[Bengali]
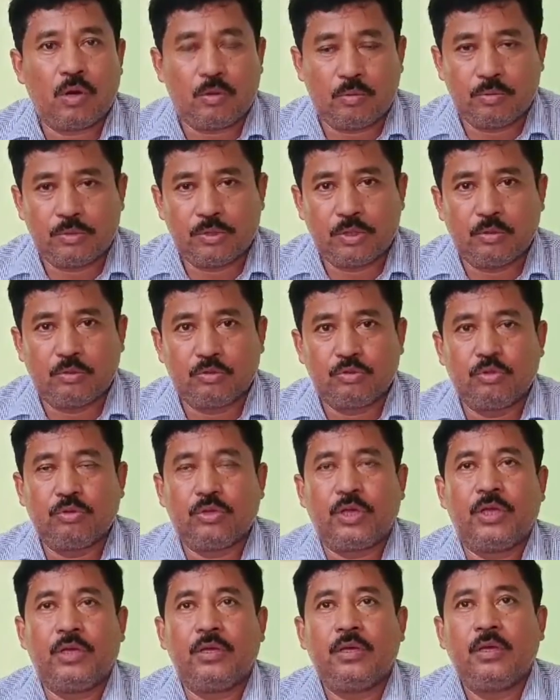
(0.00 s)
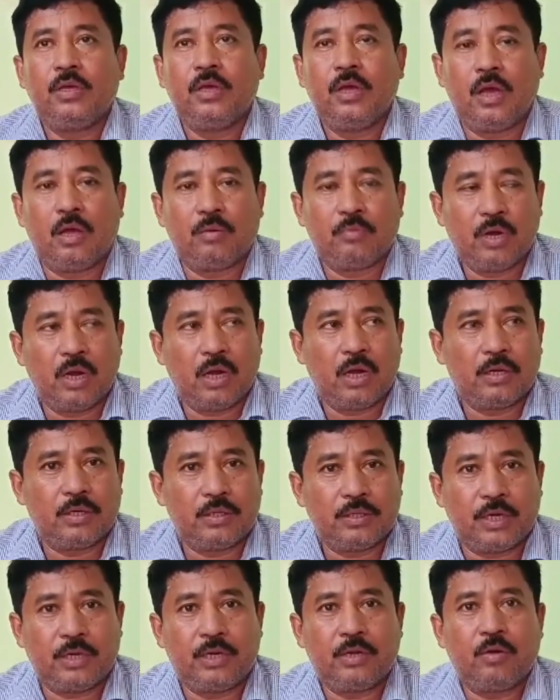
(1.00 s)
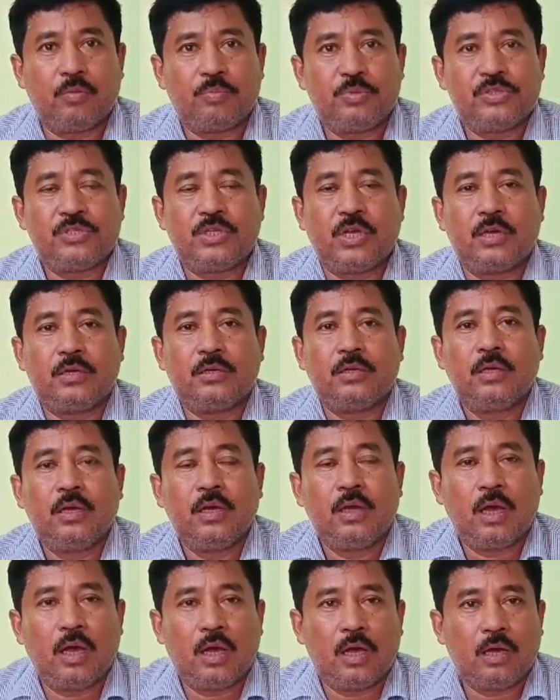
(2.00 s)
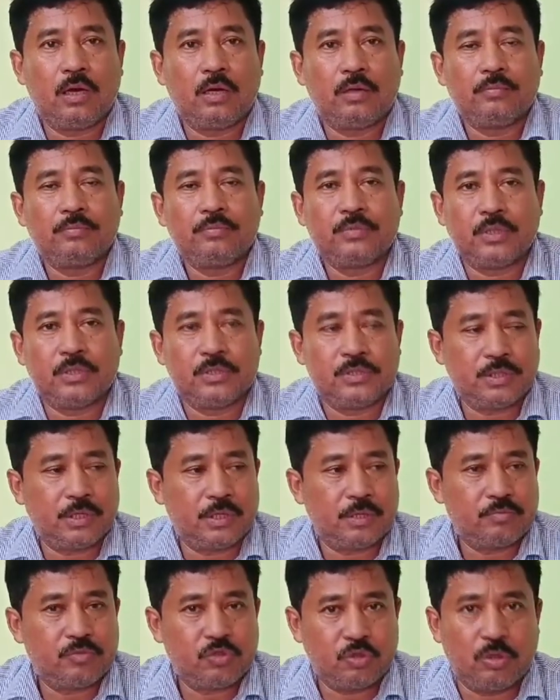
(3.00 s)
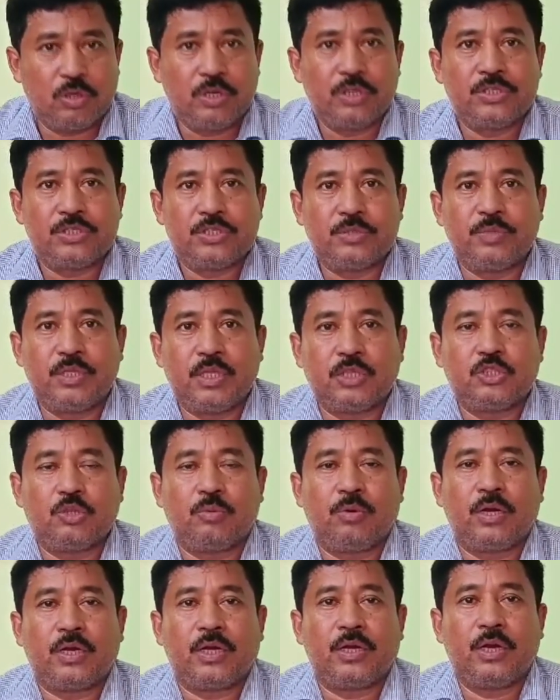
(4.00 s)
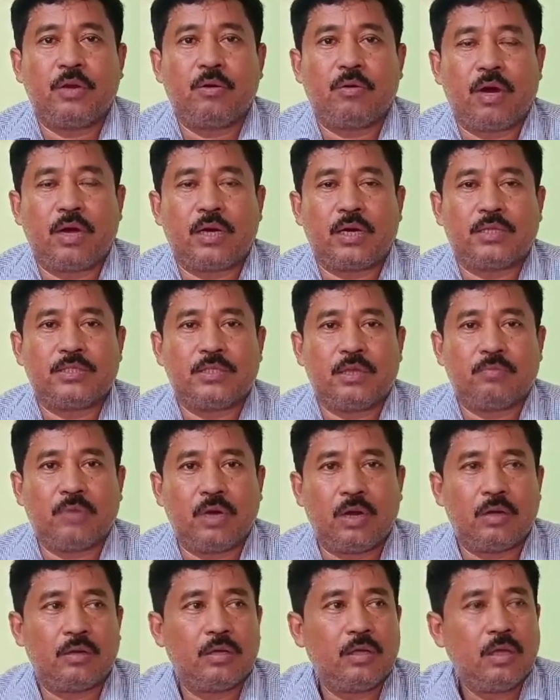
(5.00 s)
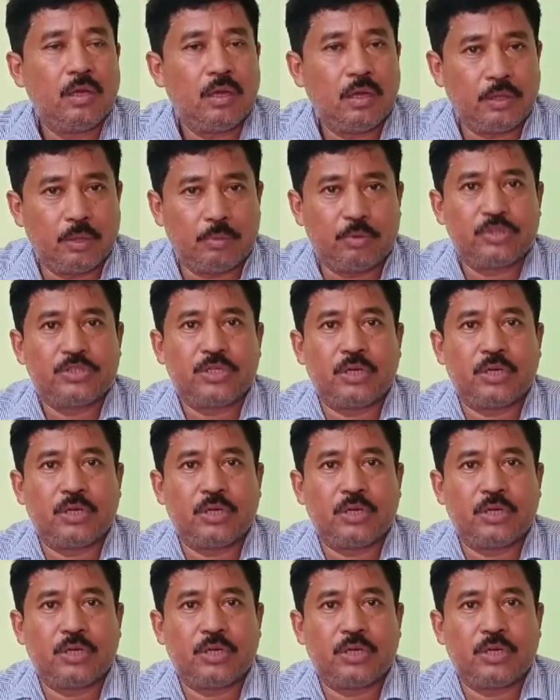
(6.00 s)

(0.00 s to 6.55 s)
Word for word: কমিটির উদ্যোগে আমরা রিটার্নিং অফিসার যে চল্লিশ বিধানসভা কেন্দ্রের ওনার কাছে আমরা ডেপুটেশন